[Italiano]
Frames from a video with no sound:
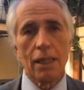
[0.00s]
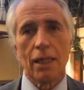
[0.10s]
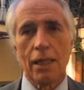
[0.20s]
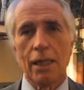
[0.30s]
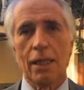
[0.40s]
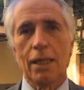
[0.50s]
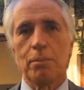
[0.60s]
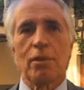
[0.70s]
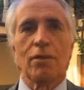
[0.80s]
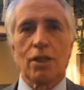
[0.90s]

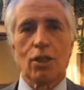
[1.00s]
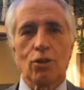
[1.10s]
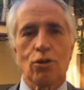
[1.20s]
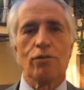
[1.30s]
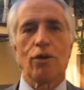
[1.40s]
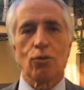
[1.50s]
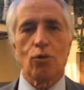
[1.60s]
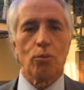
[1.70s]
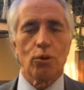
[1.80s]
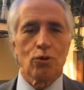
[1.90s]
E mi avete chiesto di fare un
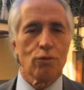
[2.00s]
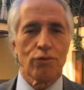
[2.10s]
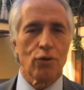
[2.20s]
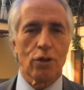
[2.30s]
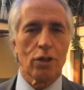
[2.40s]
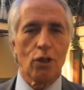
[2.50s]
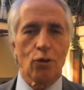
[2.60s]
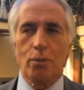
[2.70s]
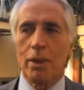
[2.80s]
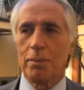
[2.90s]
commento su
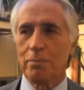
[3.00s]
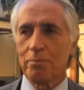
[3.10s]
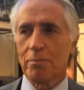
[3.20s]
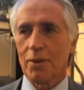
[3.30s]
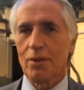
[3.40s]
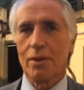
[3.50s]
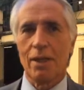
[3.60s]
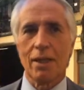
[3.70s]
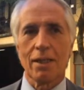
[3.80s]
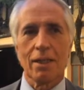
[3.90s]
Fiorentina-Roma,
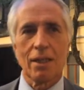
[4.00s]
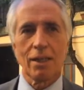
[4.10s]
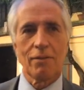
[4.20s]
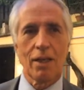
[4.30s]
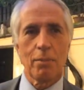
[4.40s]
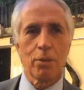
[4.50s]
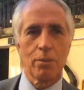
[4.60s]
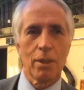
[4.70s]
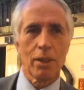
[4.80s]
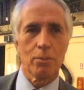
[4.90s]
arriva la
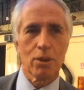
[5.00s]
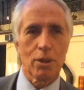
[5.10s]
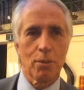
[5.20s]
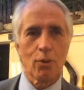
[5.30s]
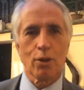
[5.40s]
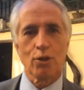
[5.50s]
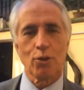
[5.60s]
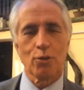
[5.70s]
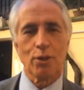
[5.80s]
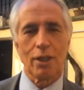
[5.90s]
prima, mi sembra con la
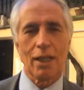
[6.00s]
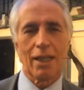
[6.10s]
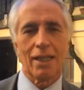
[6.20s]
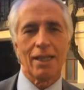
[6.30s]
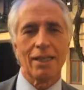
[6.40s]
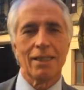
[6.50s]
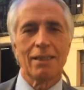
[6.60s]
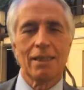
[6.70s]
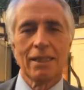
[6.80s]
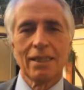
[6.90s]
seconda del
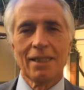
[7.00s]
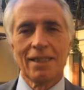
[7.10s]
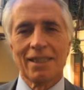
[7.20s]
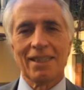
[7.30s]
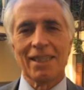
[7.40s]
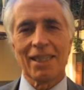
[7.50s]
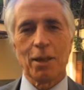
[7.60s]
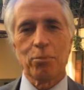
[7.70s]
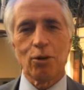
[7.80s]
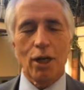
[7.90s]
del
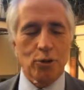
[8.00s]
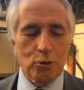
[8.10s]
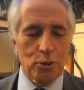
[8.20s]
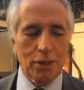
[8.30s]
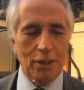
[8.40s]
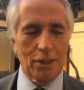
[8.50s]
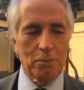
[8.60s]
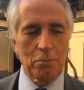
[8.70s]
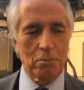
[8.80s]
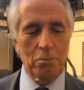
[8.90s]
campionato, quindi
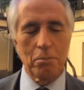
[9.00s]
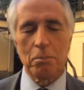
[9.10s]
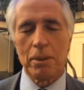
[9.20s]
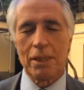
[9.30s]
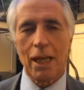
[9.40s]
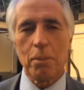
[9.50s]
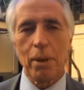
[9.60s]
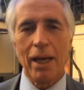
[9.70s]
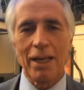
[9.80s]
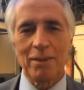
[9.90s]
beh, direi
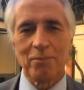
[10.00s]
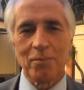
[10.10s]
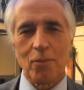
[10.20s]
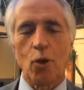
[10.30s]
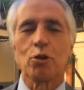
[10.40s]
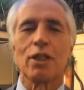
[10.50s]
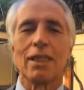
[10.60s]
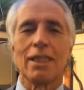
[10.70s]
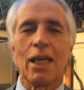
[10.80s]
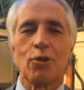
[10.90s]
bene. Ho
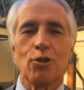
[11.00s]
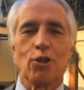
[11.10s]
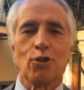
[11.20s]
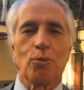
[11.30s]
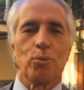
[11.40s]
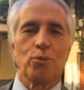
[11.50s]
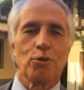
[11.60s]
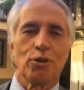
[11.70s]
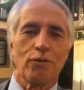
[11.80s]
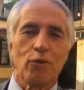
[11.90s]
scherzato dicendo può
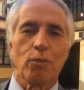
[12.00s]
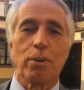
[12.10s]
uscire fuori un